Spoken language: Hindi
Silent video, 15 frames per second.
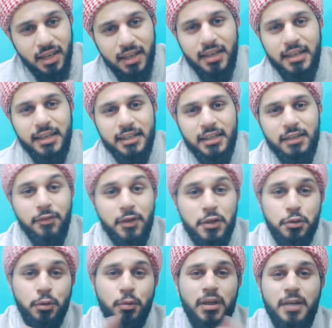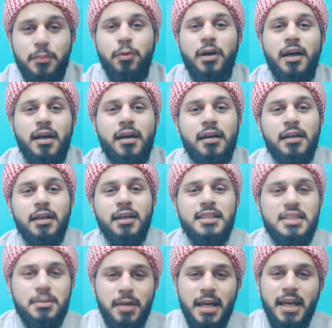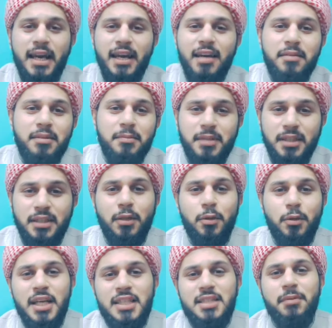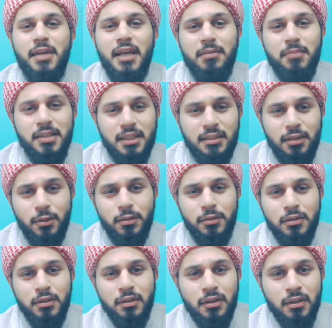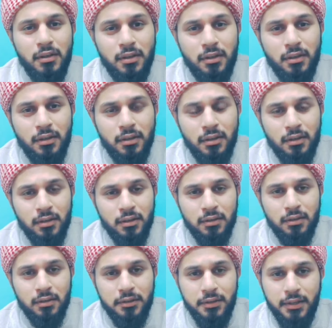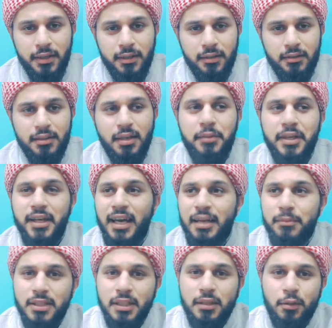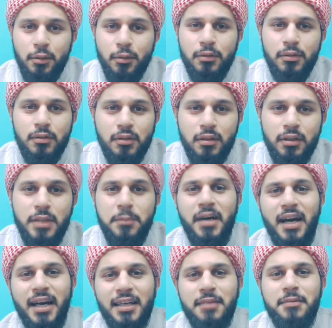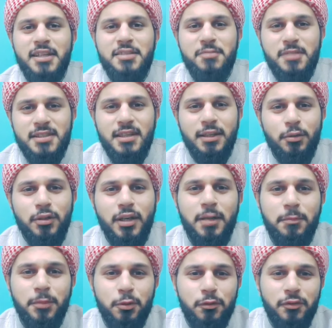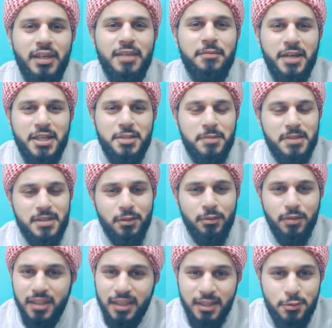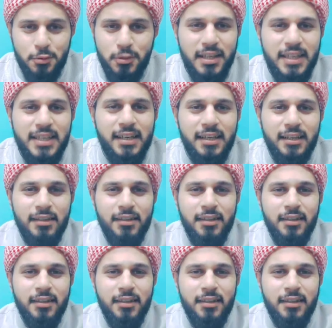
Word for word: था डायरेक्टली फरिश्तों को नहीं पुकारा जिब्राइल आकर मेरी मदद करो या जिब्राइल मदद करो ठीक है या मिकाइल मदद करो इन पर आग की बारिश बरसा दो या इन पर तूफानी बारिश बरसा दो अल्लाह के रसूल ने नहीं कहा